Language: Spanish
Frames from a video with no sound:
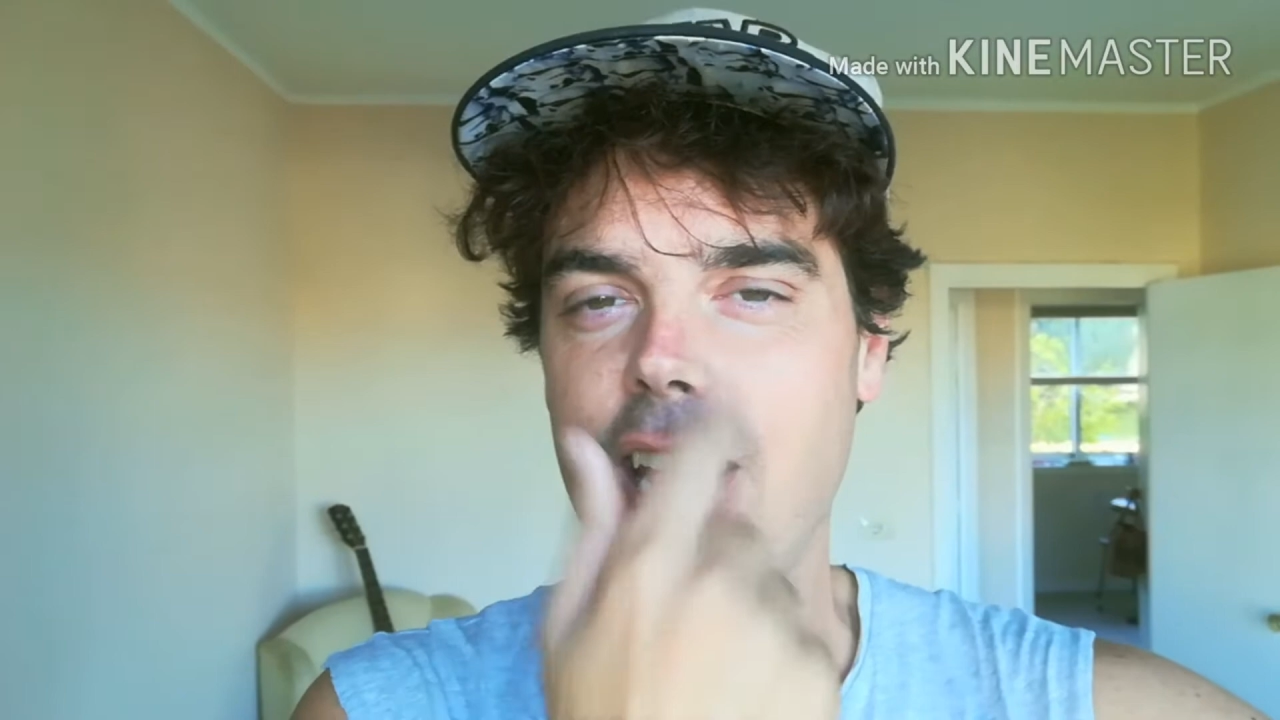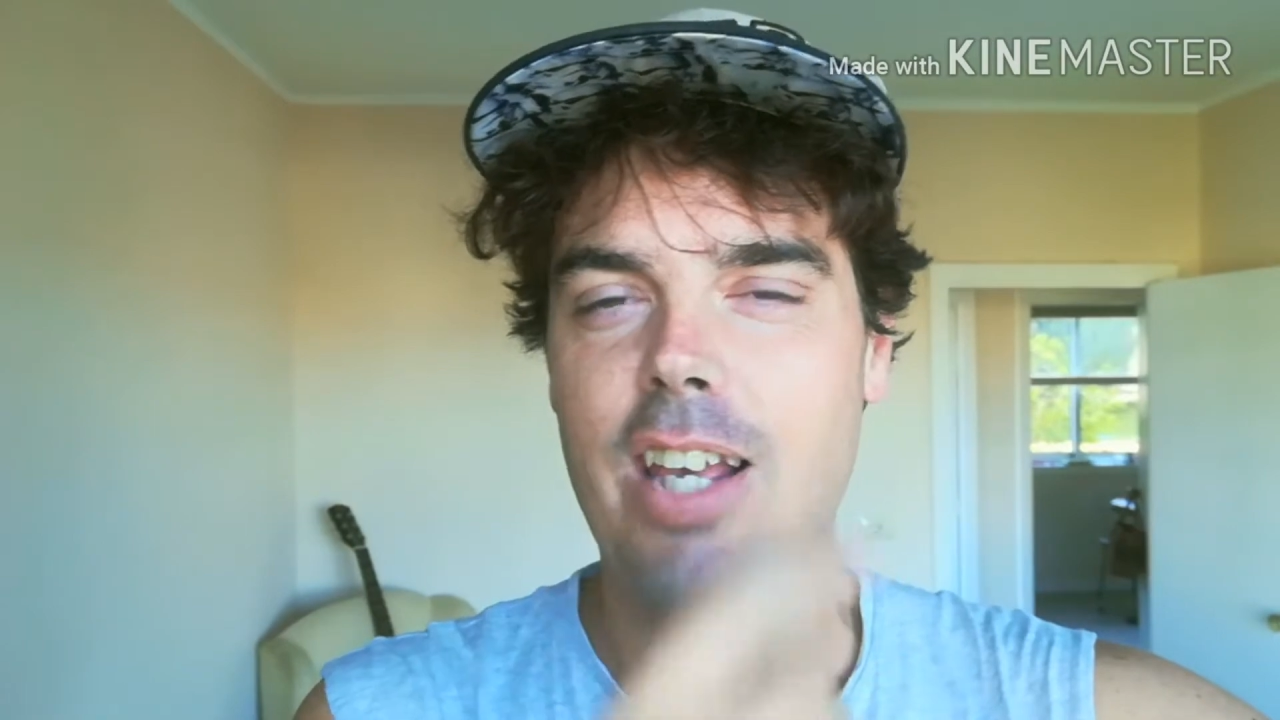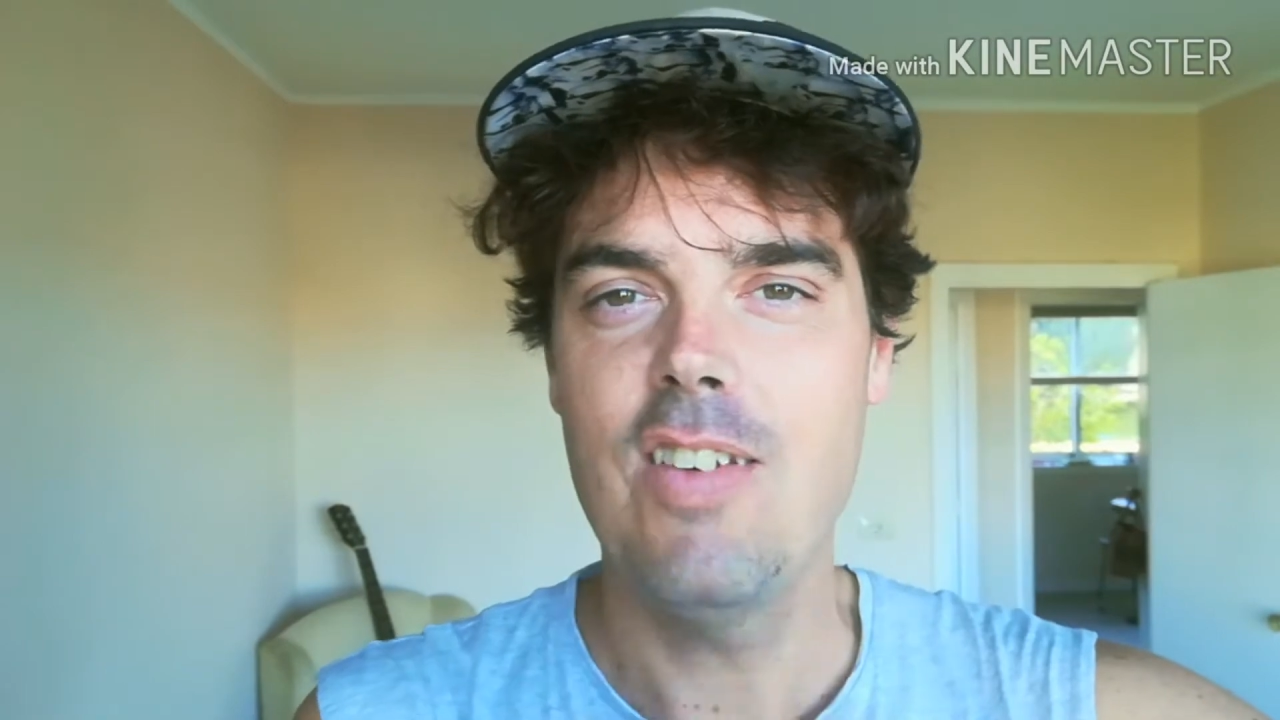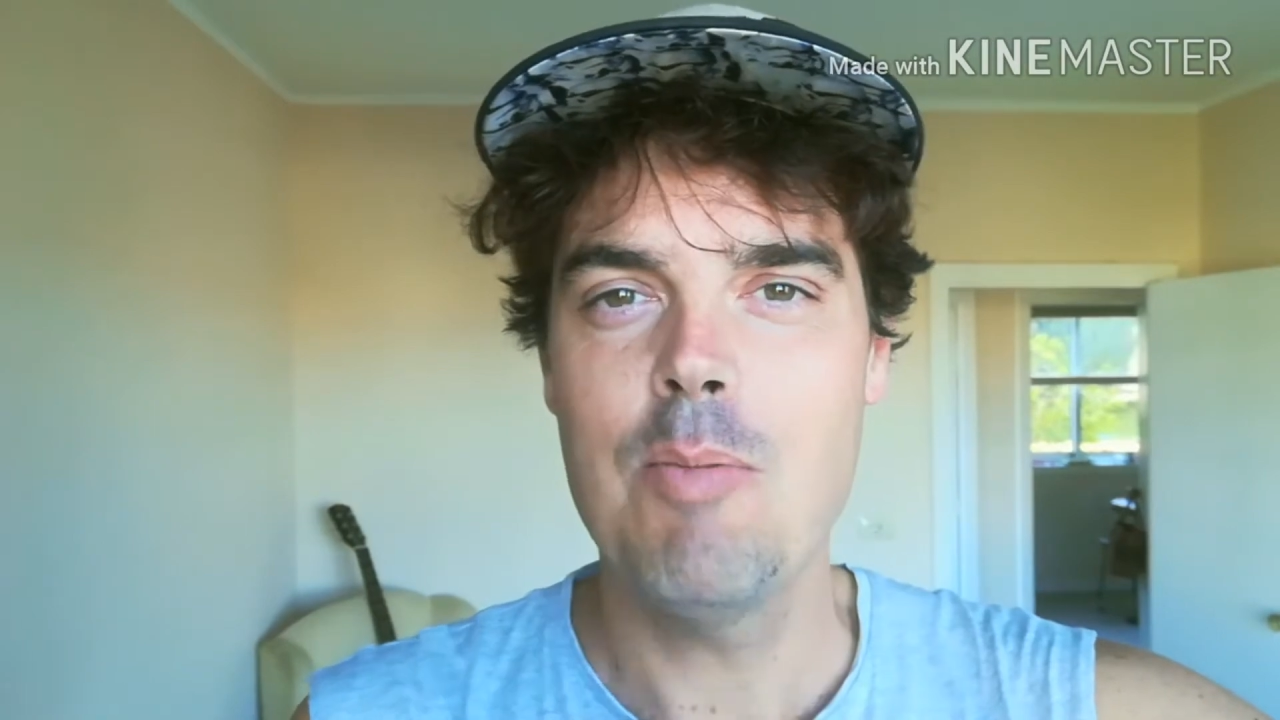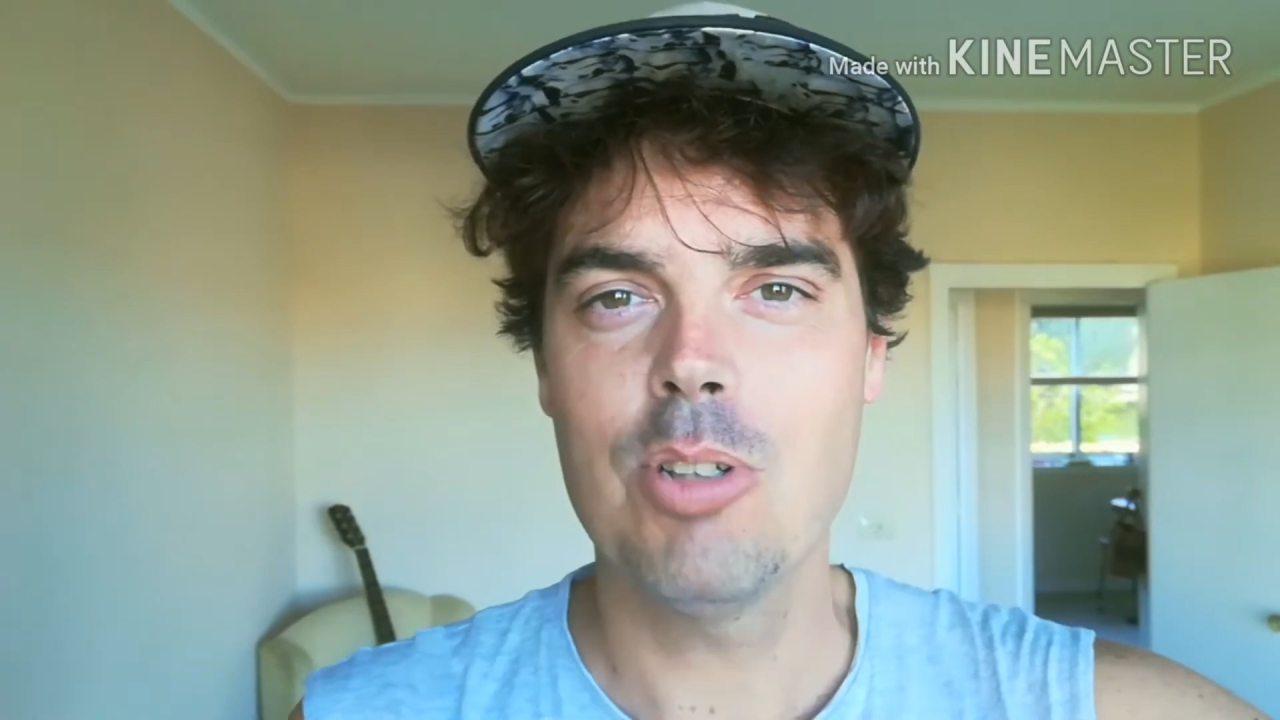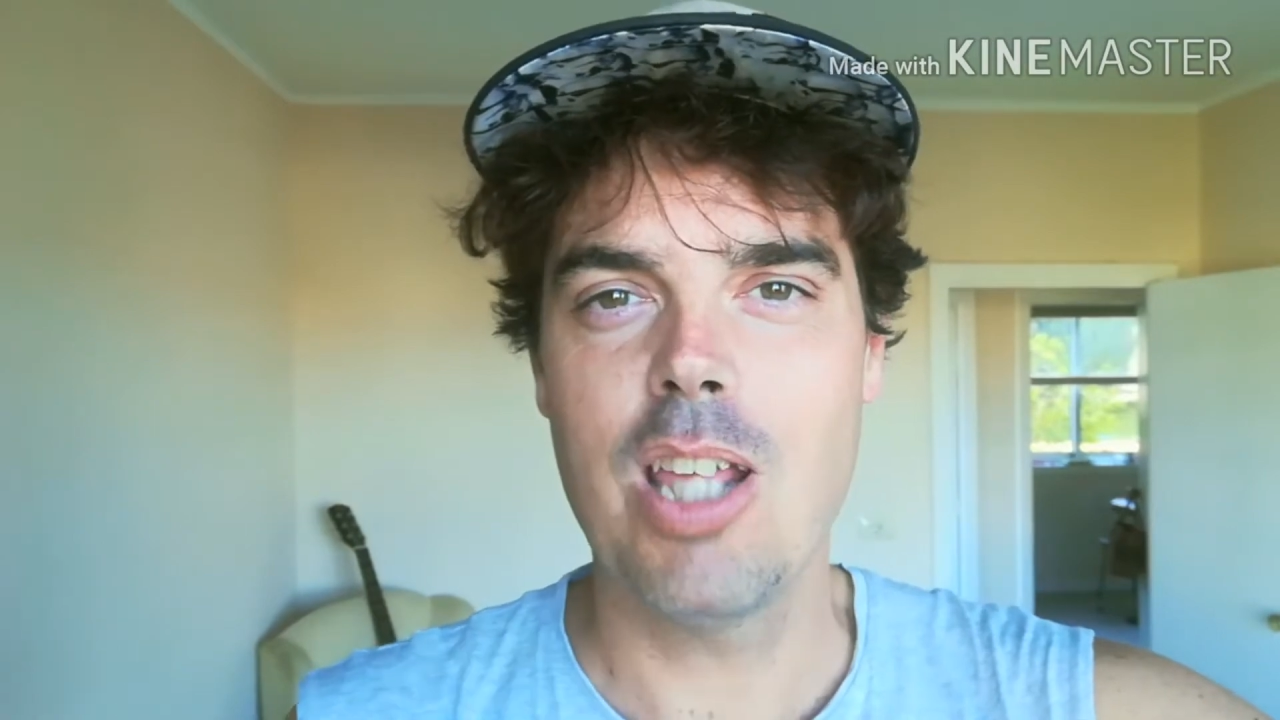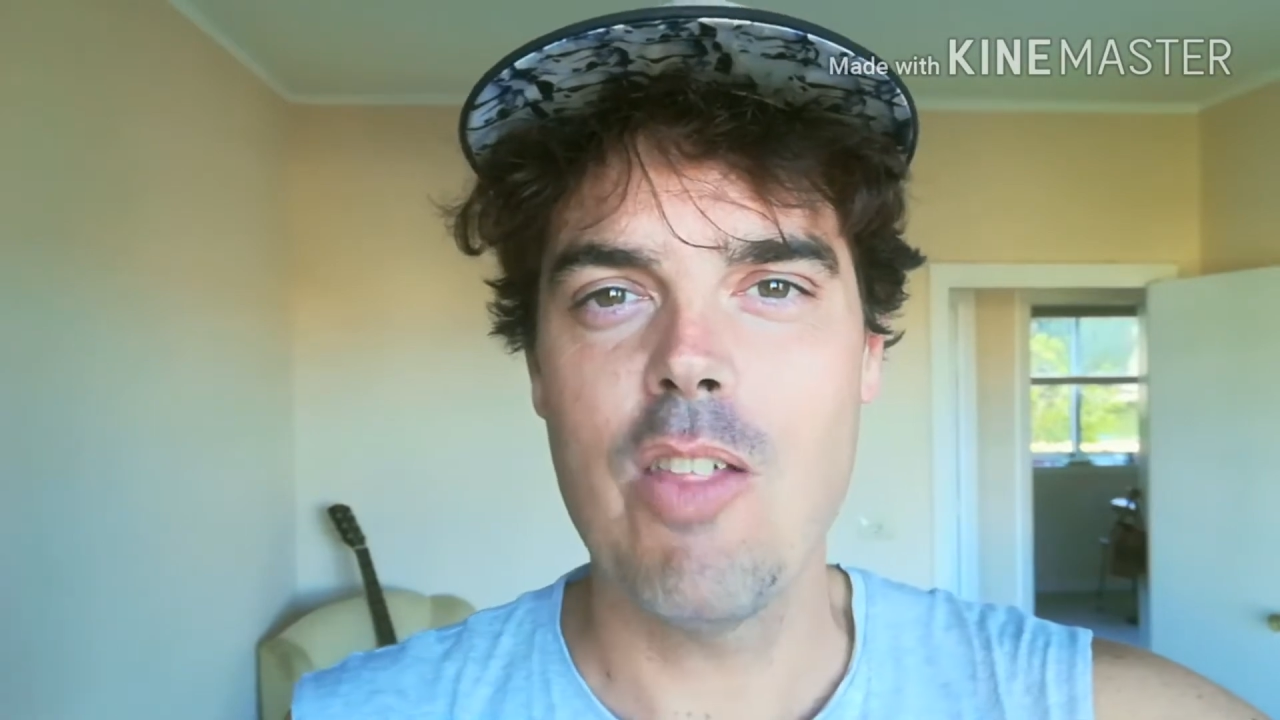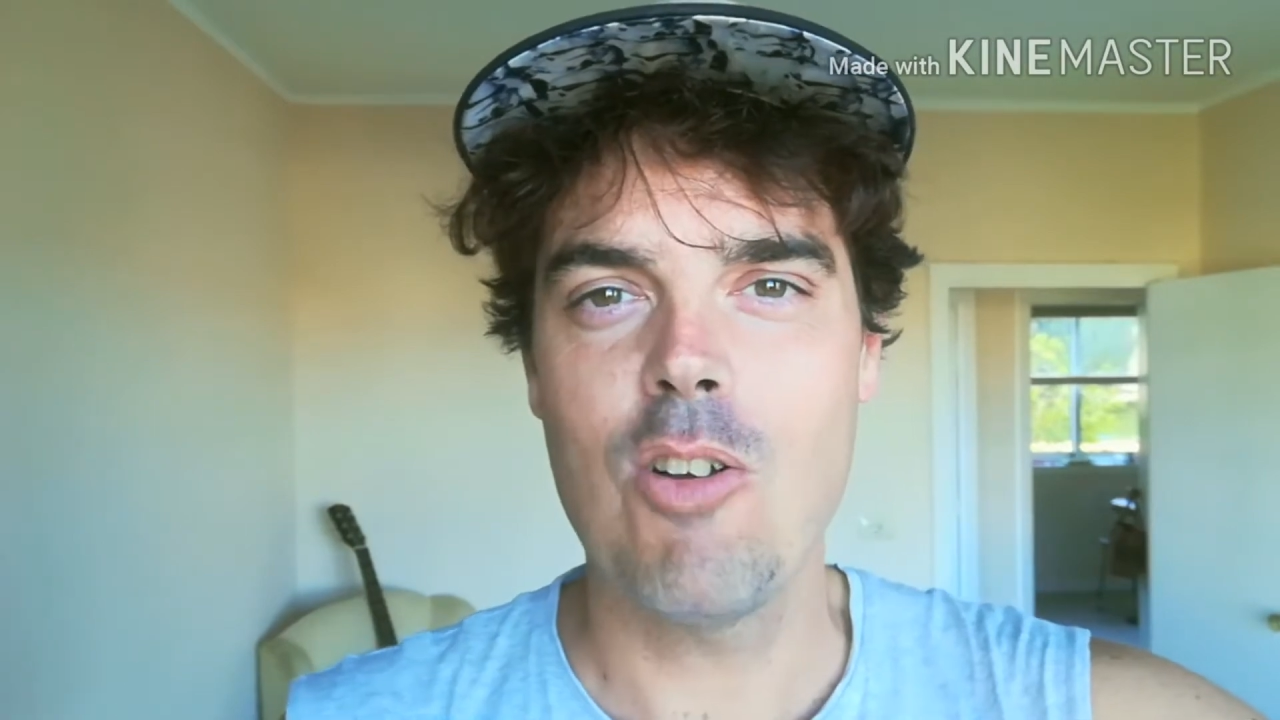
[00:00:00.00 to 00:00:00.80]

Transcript: habíamos quedado